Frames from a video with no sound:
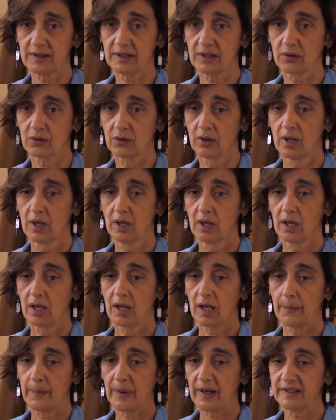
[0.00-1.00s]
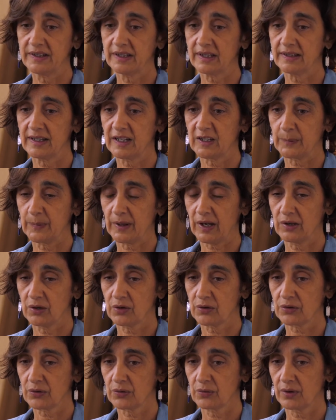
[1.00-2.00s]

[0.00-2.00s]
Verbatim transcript: c'est qu'à partir d'expériences